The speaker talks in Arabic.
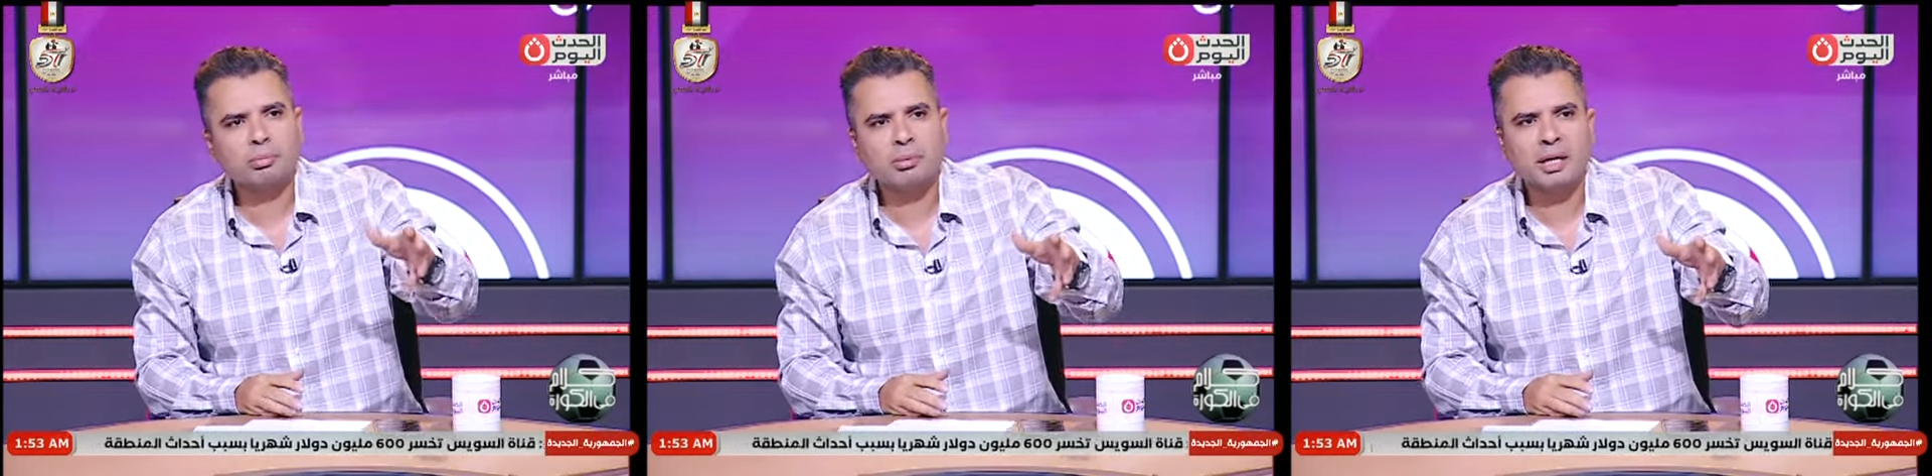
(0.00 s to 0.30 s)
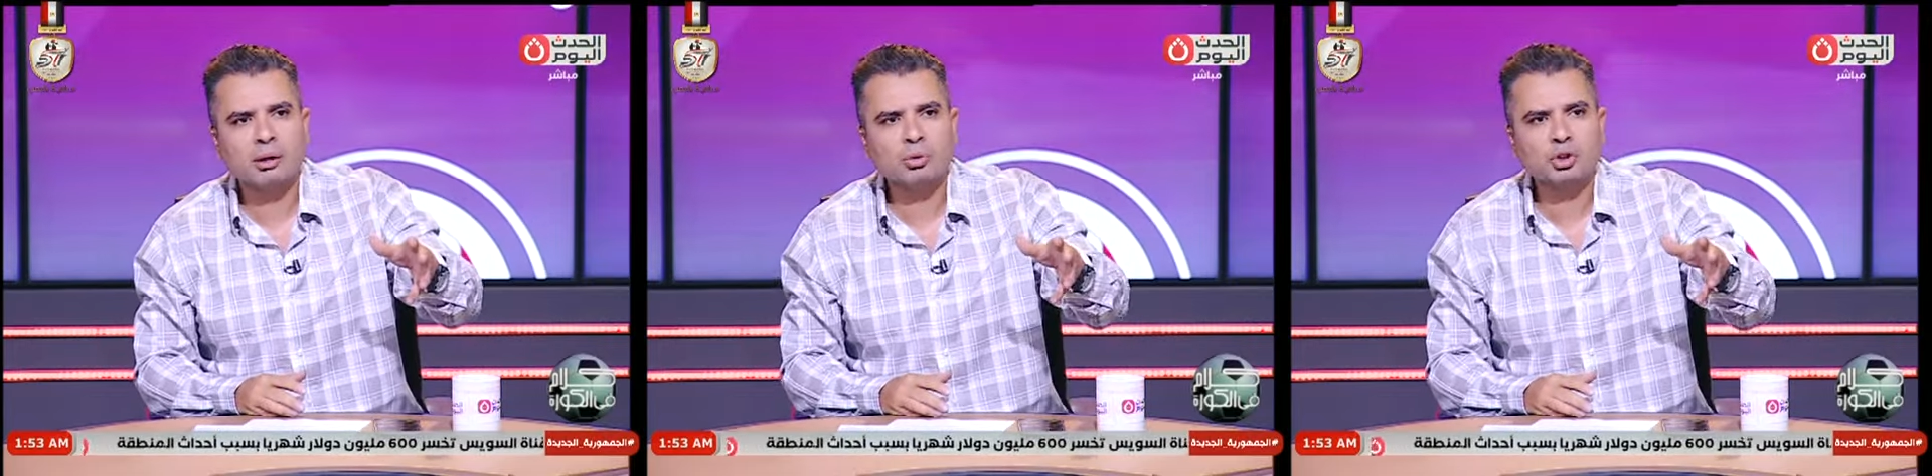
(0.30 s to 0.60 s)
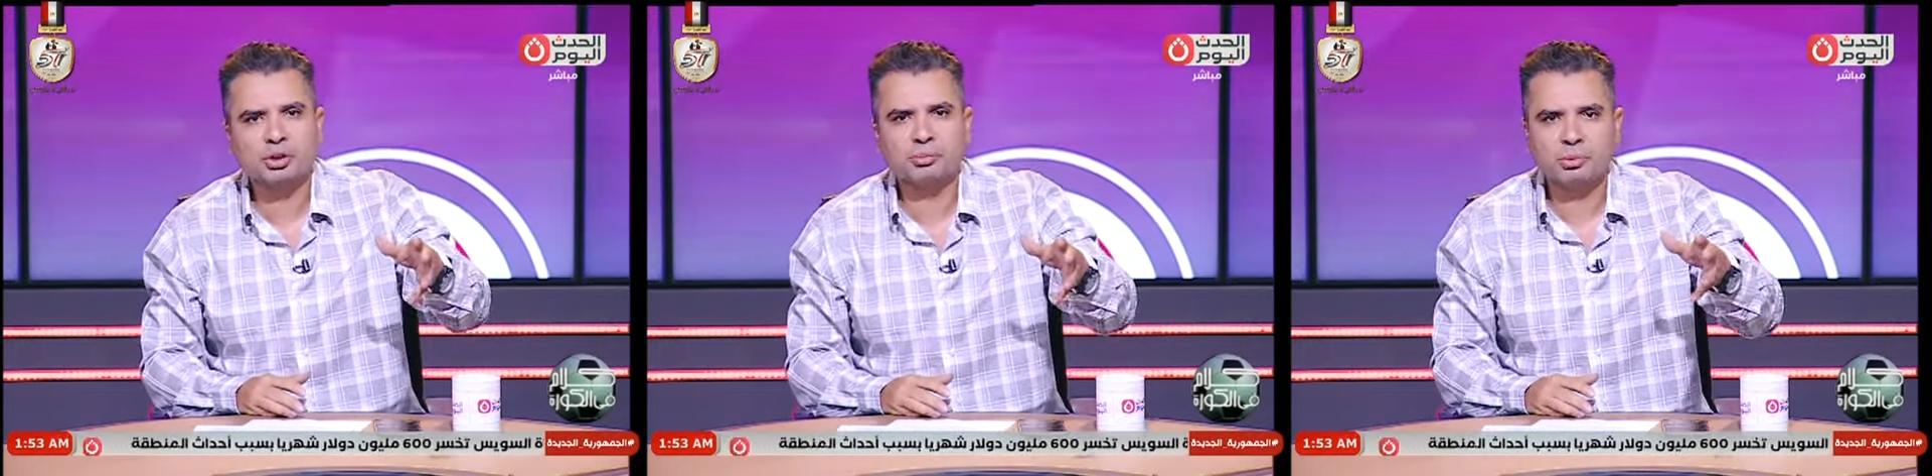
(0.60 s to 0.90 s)
ما
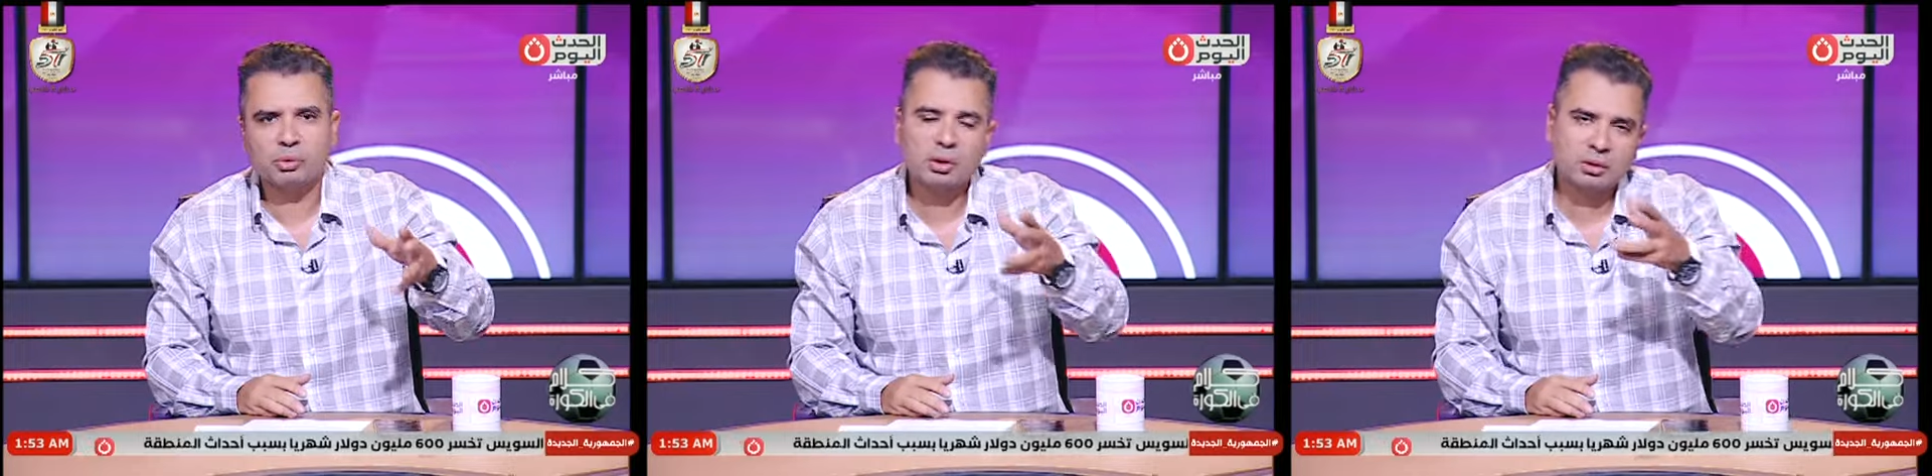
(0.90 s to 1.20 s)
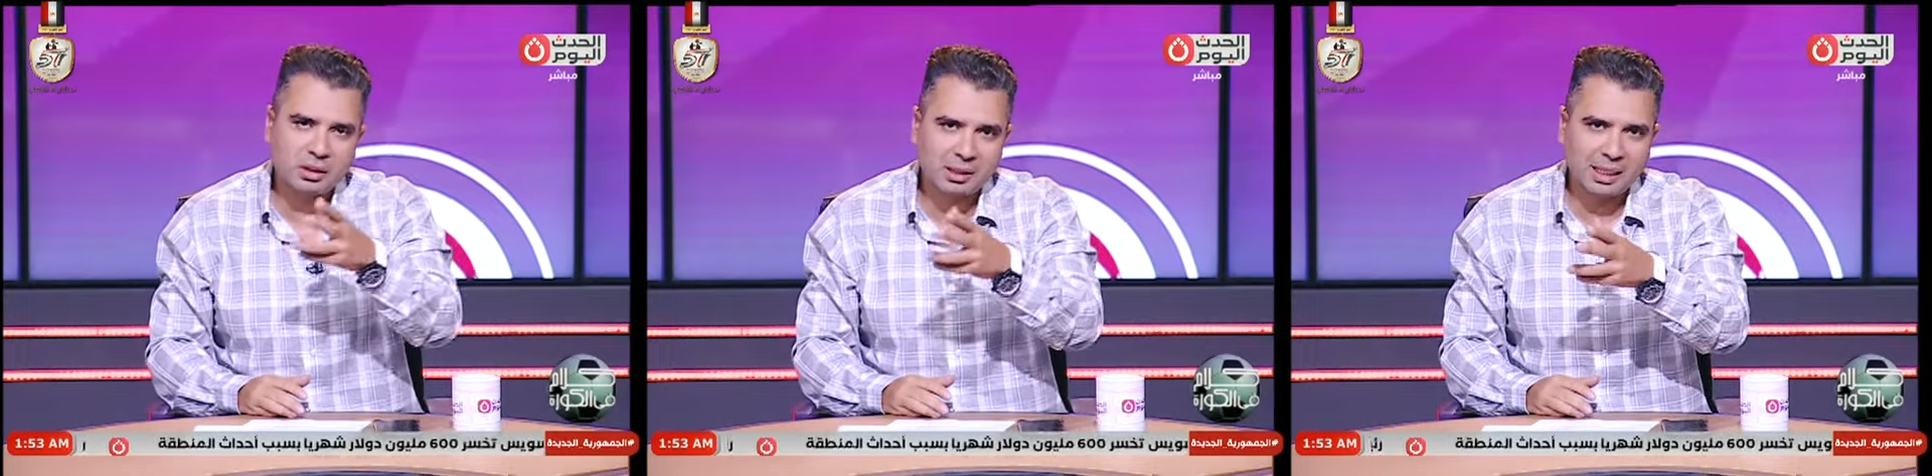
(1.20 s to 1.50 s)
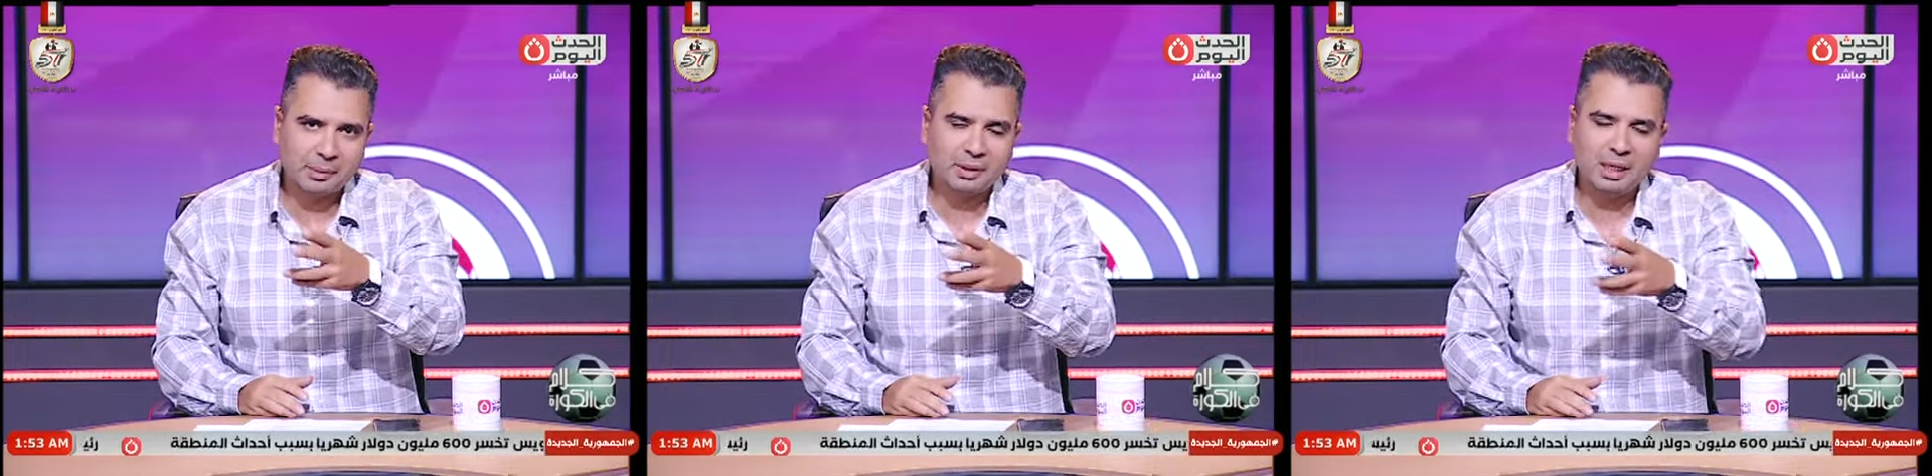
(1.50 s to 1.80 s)
كانوش من وجهه نظر
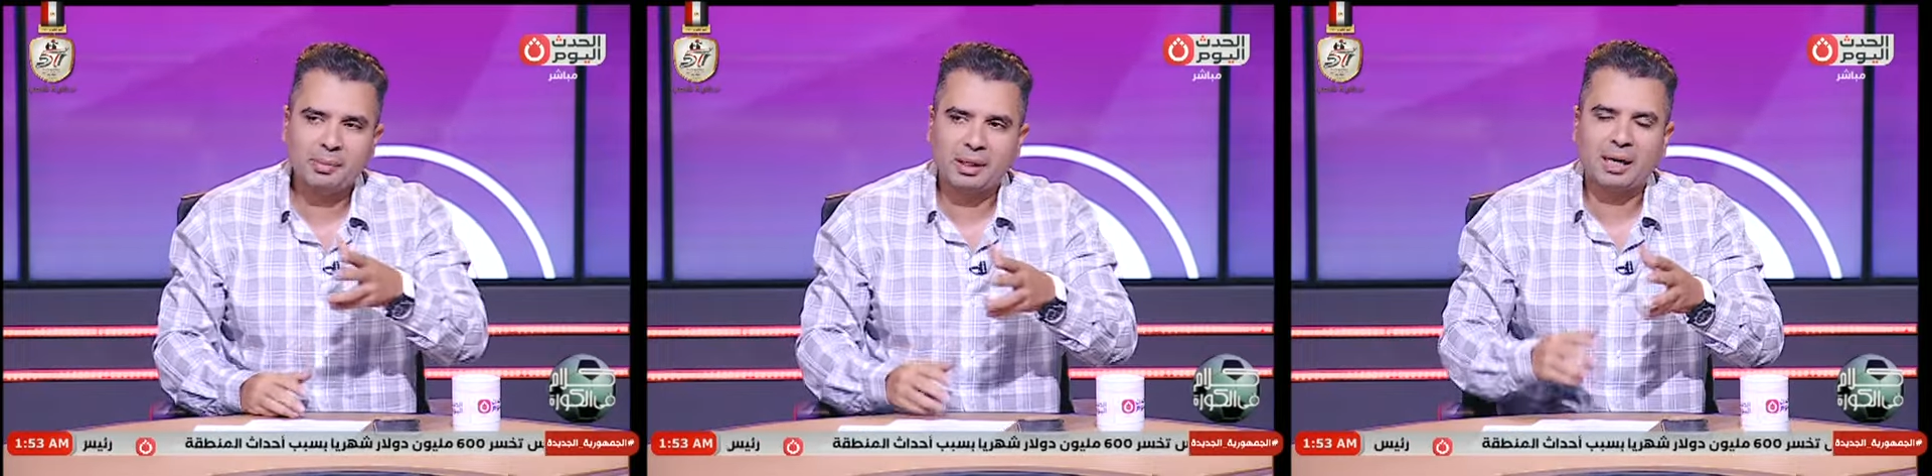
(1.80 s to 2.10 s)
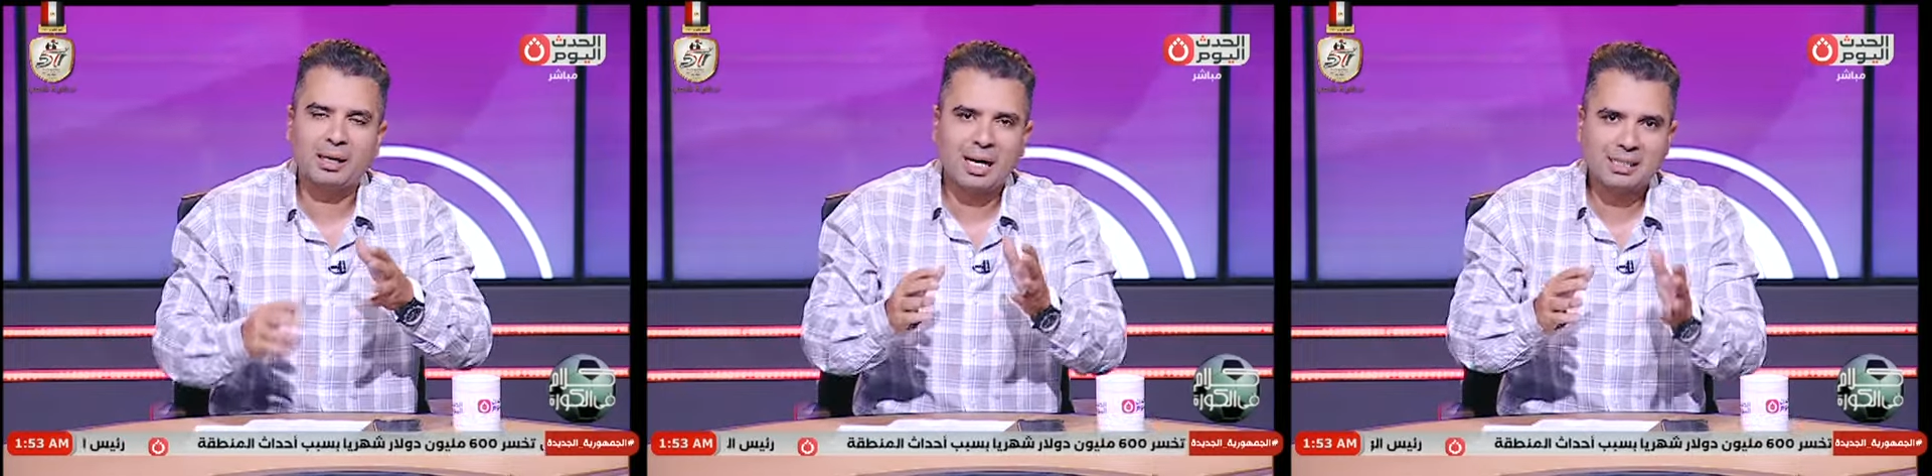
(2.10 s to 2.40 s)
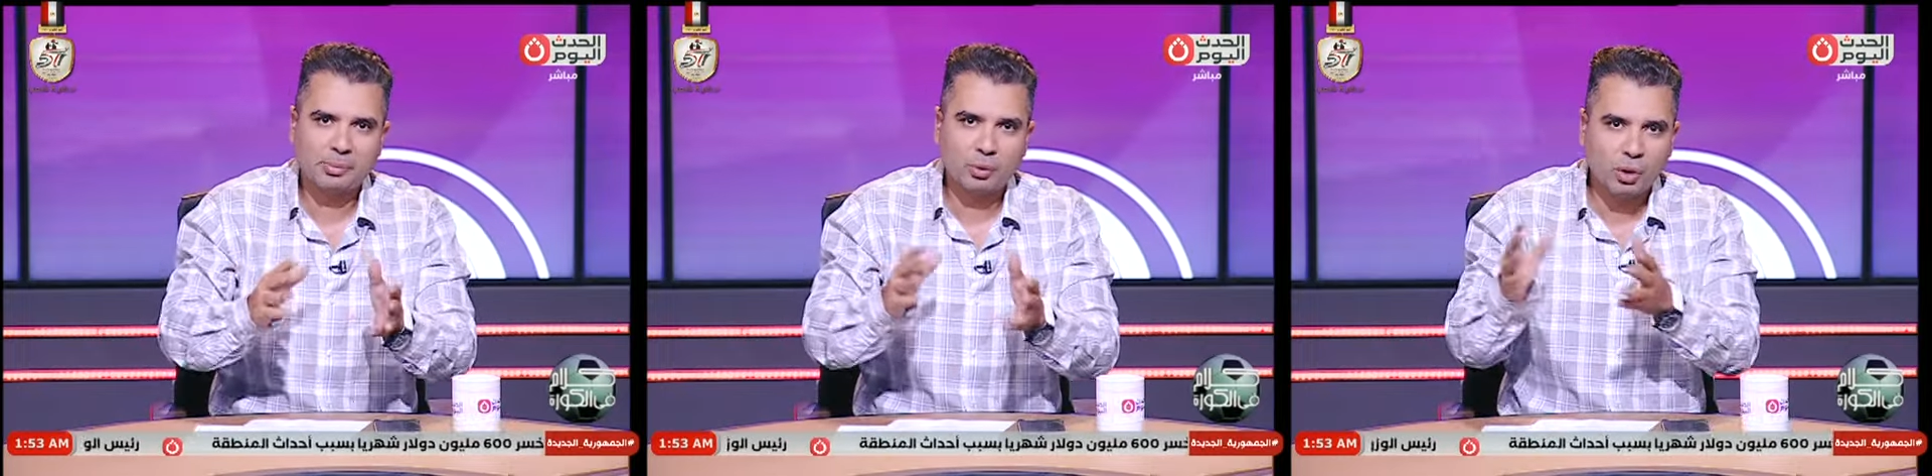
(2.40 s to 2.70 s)
الكابتن حلمي يعني على
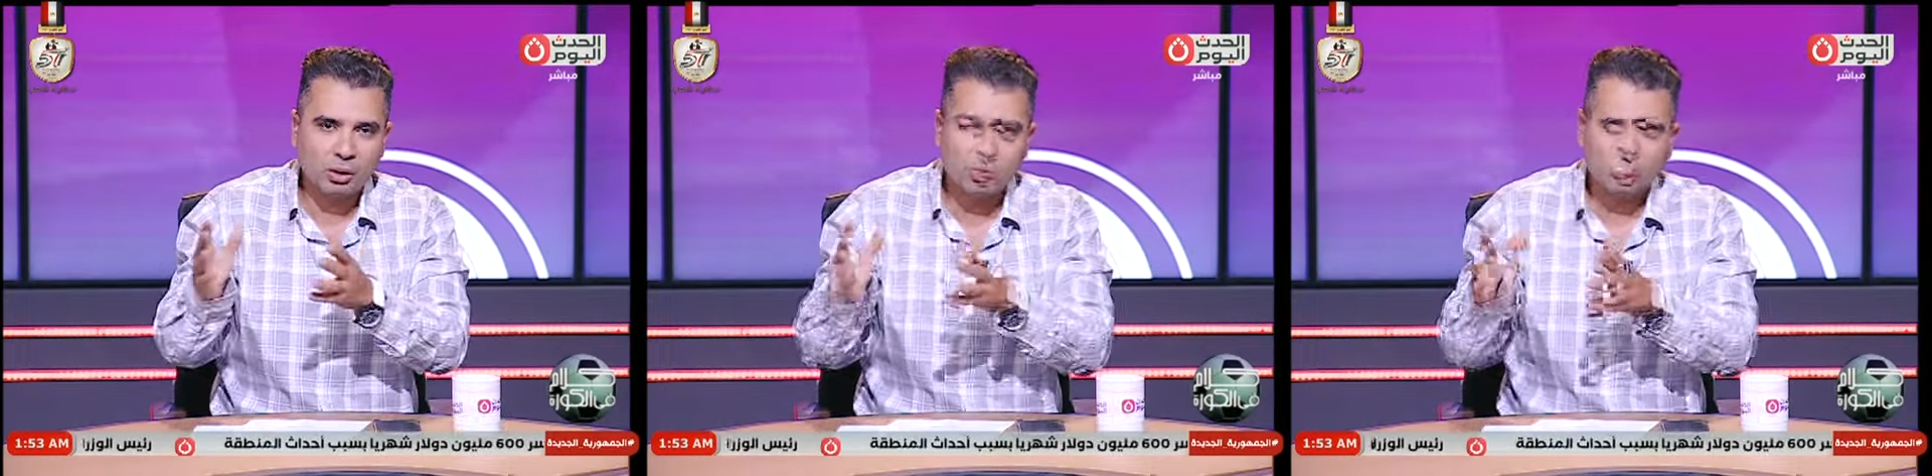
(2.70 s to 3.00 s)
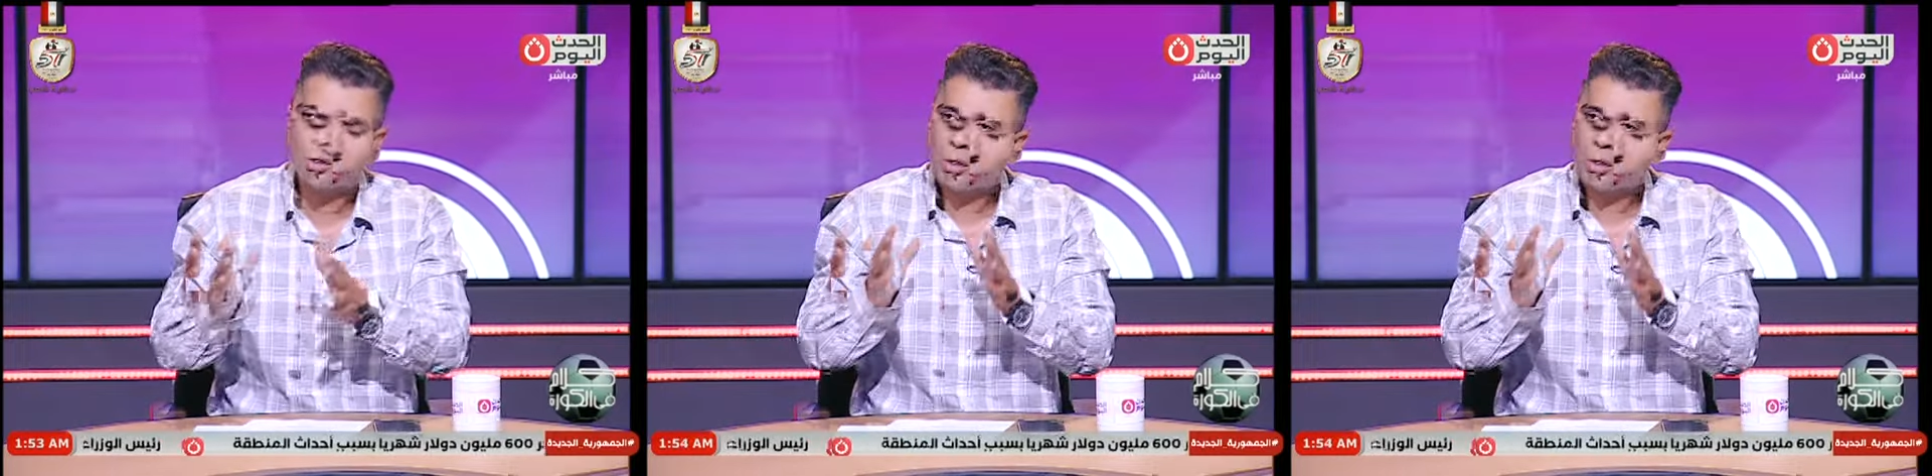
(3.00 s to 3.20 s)
حسب روايته